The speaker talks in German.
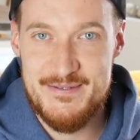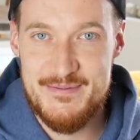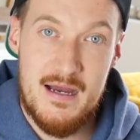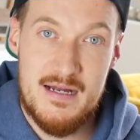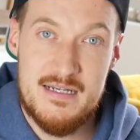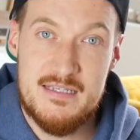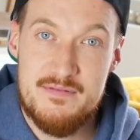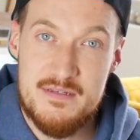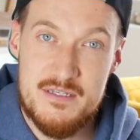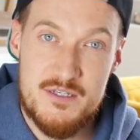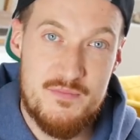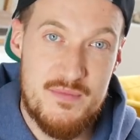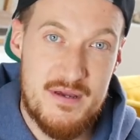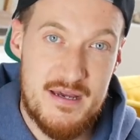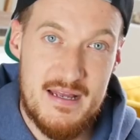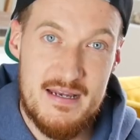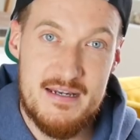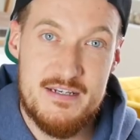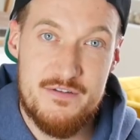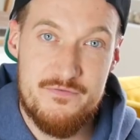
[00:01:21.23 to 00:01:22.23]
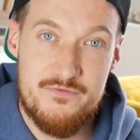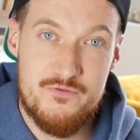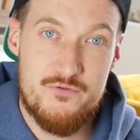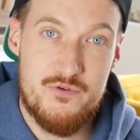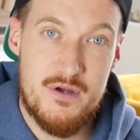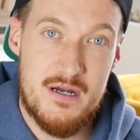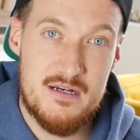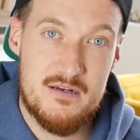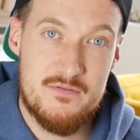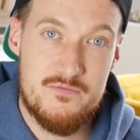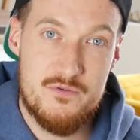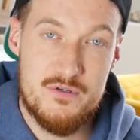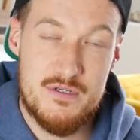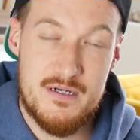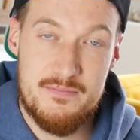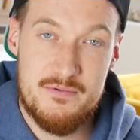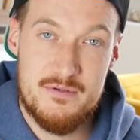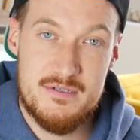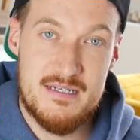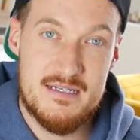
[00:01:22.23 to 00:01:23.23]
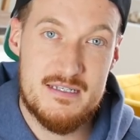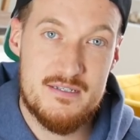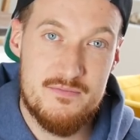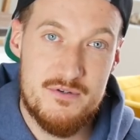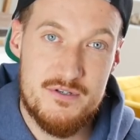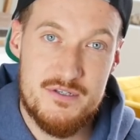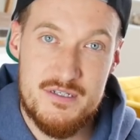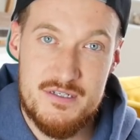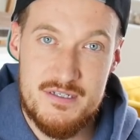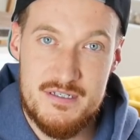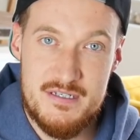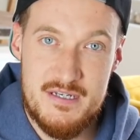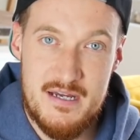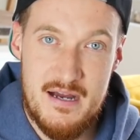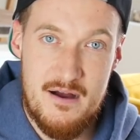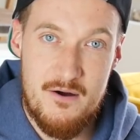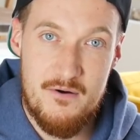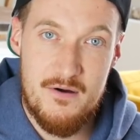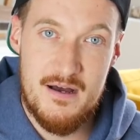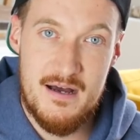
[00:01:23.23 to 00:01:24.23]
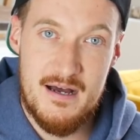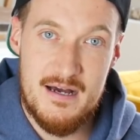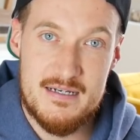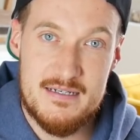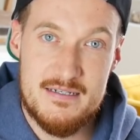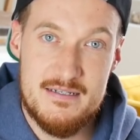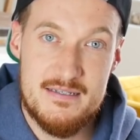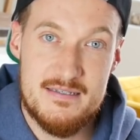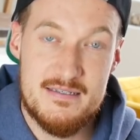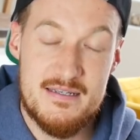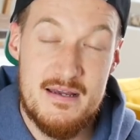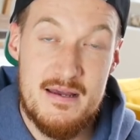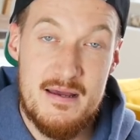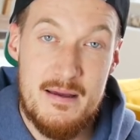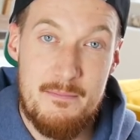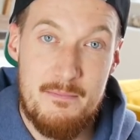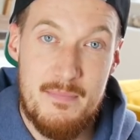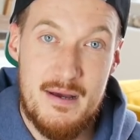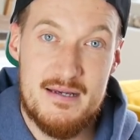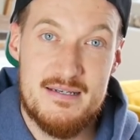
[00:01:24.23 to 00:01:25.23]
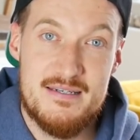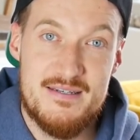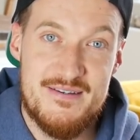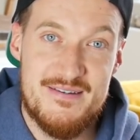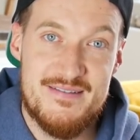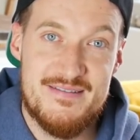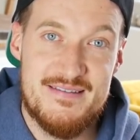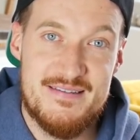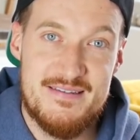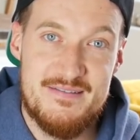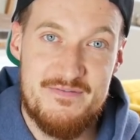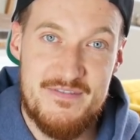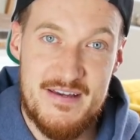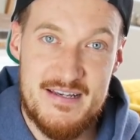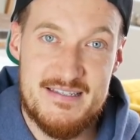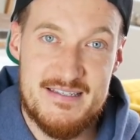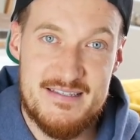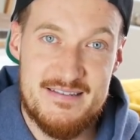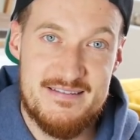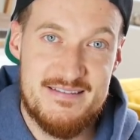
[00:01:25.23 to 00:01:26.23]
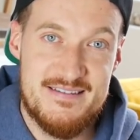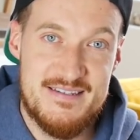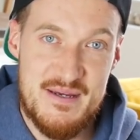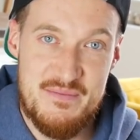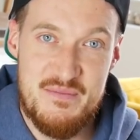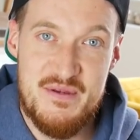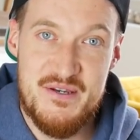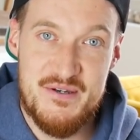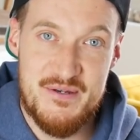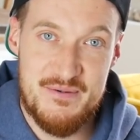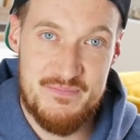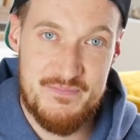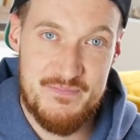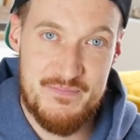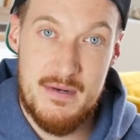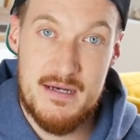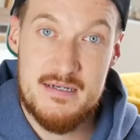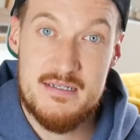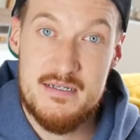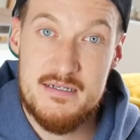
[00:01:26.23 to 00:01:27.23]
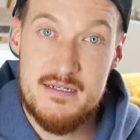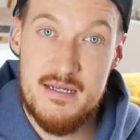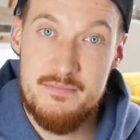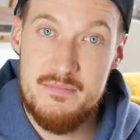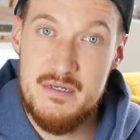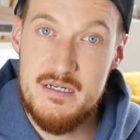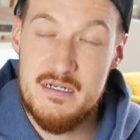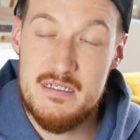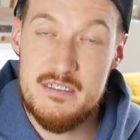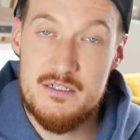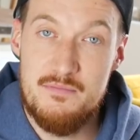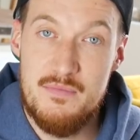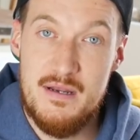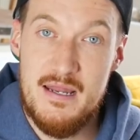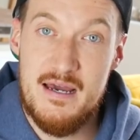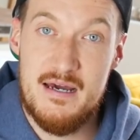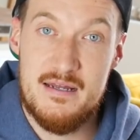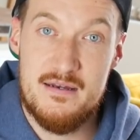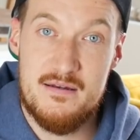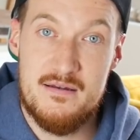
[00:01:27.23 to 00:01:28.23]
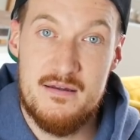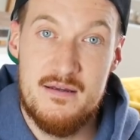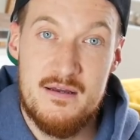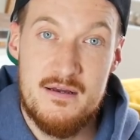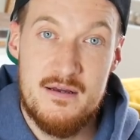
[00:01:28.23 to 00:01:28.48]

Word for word: Eins, was ich mir relativ früh angewöhnt habe und das möchte ich dir auch raten, ist, mach dir feste Termine. Mach dir Termine zum Lernen.